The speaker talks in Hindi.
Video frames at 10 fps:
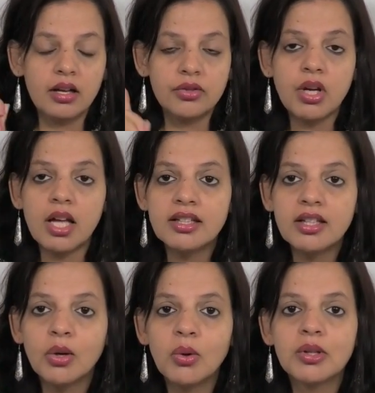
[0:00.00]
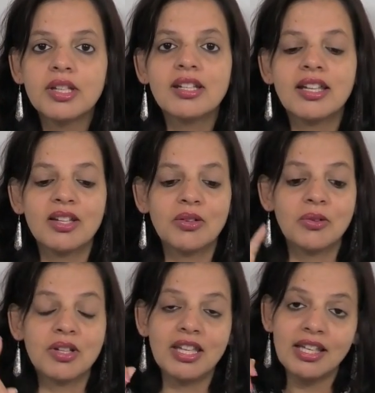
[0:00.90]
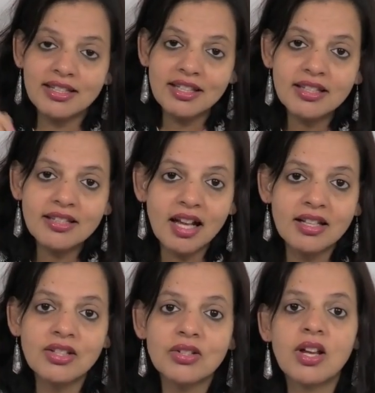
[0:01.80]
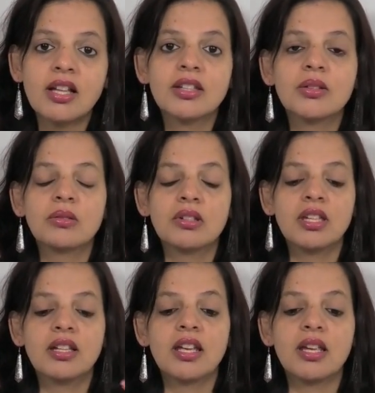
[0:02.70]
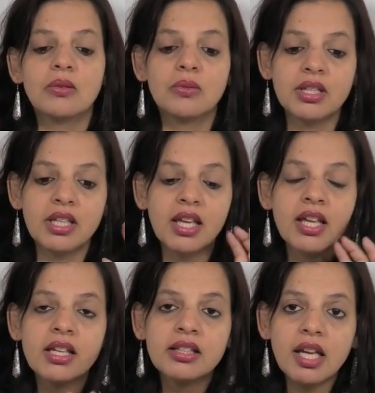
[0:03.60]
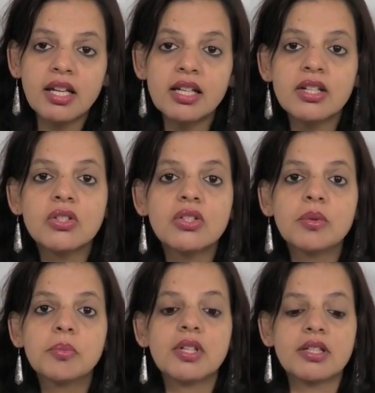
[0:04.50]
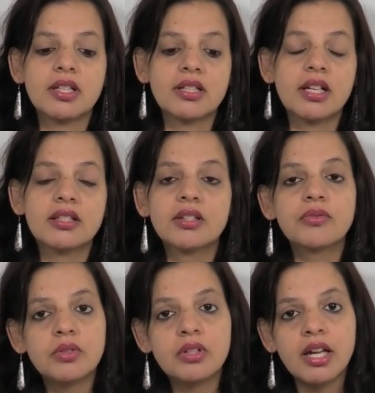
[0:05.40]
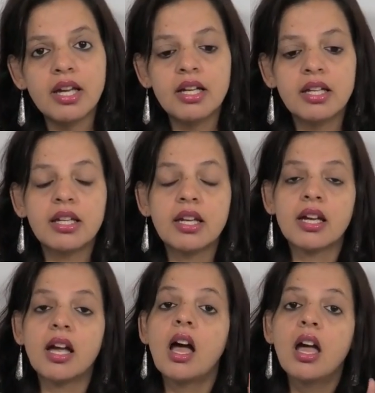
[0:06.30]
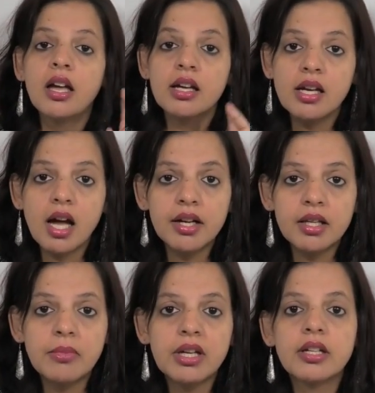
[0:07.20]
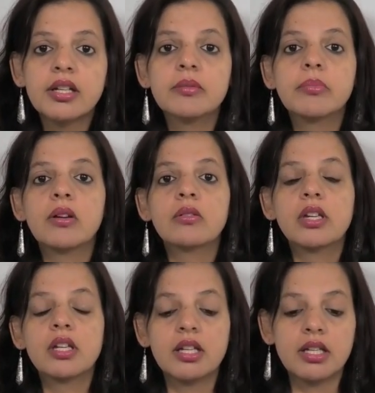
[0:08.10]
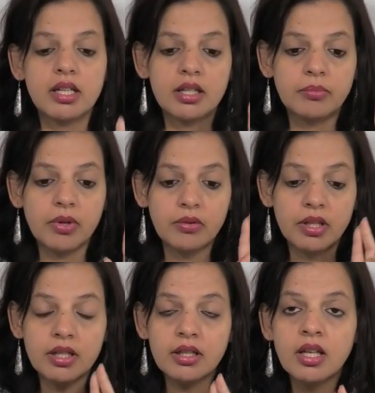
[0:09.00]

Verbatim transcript: शादी होगी नहीं होगी इसी इंसान से शादी होगी नहीं होगी ये रिलेशनशिप सक्सेसफुल रहेगा नहीं रहेगा गाड़ी मैं खरीद पाऊँगी नहीं खरीद पाऊँगी